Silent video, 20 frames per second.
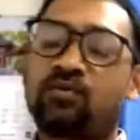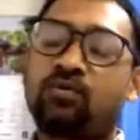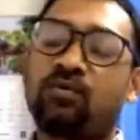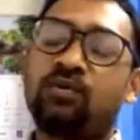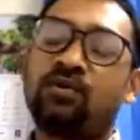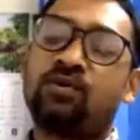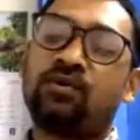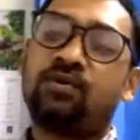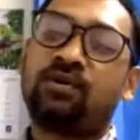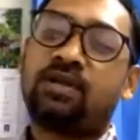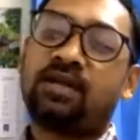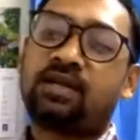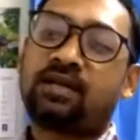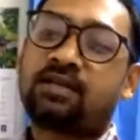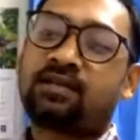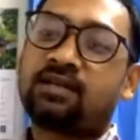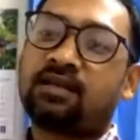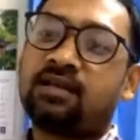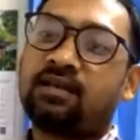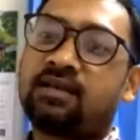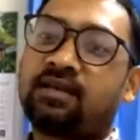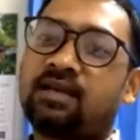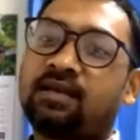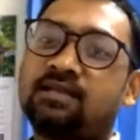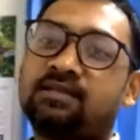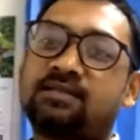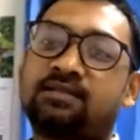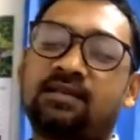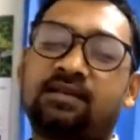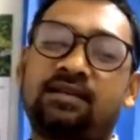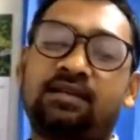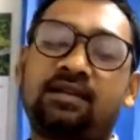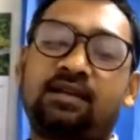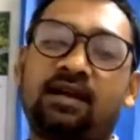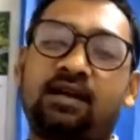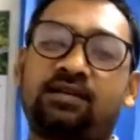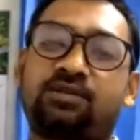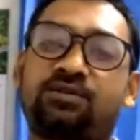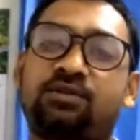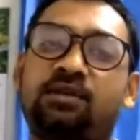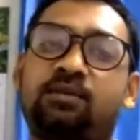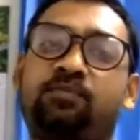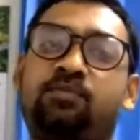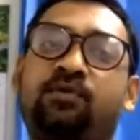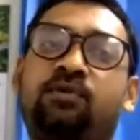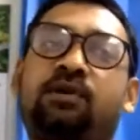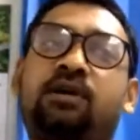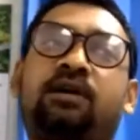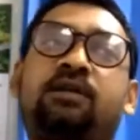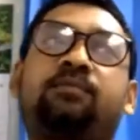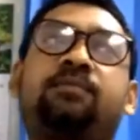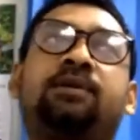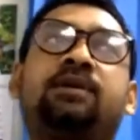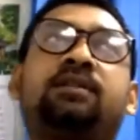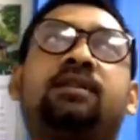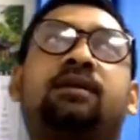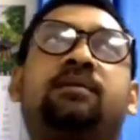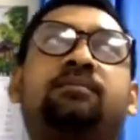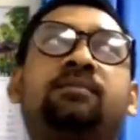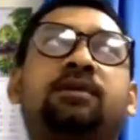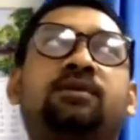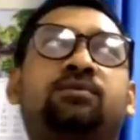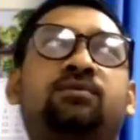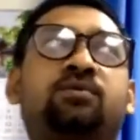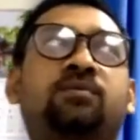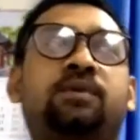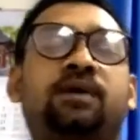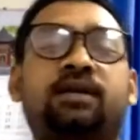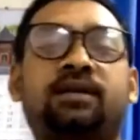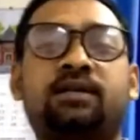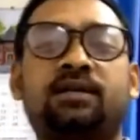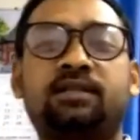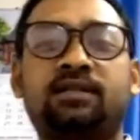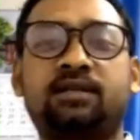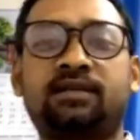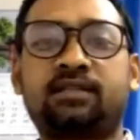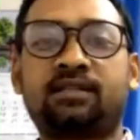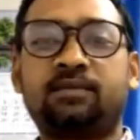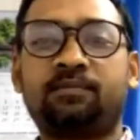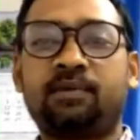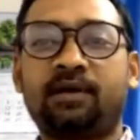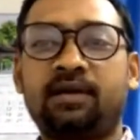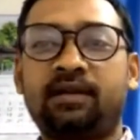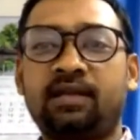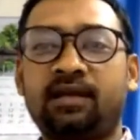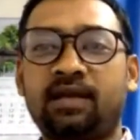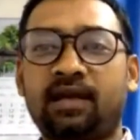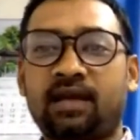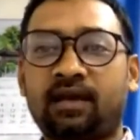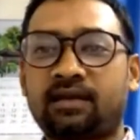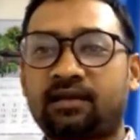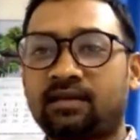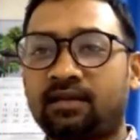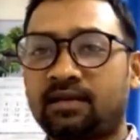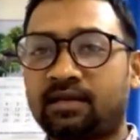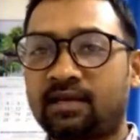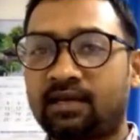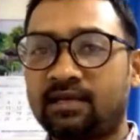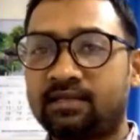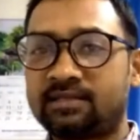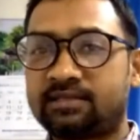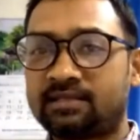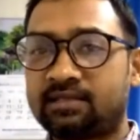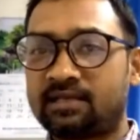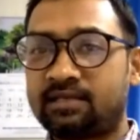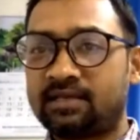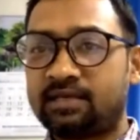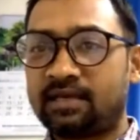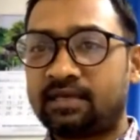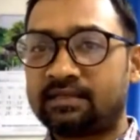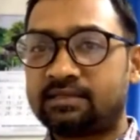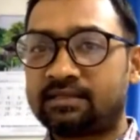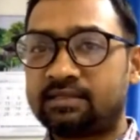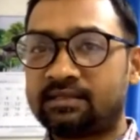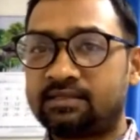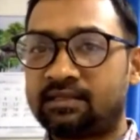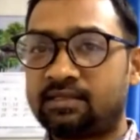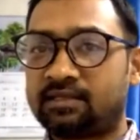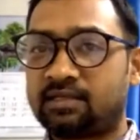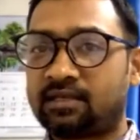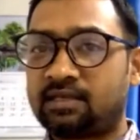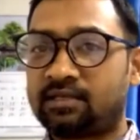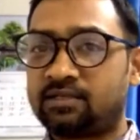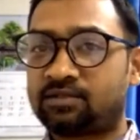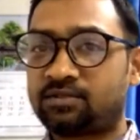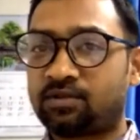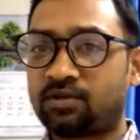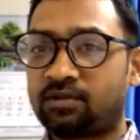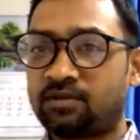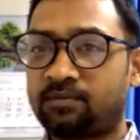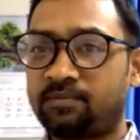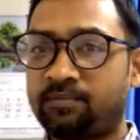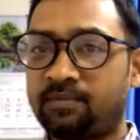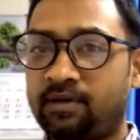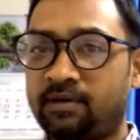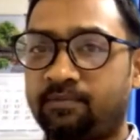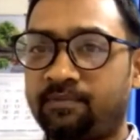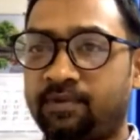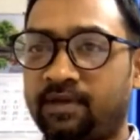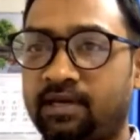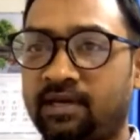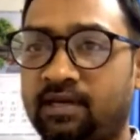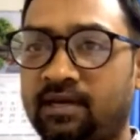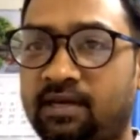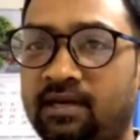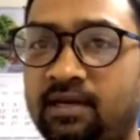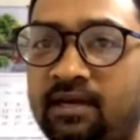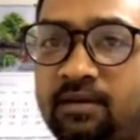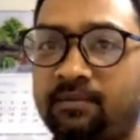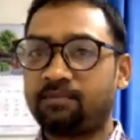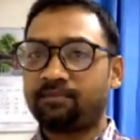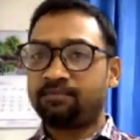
কোলোরেক্টাল ক্যান্সারের আসলে আমরা খুব একটা দেখতে পাই না একটা ক্যান্সারই আছে যেটা সর্বাপেক্ষা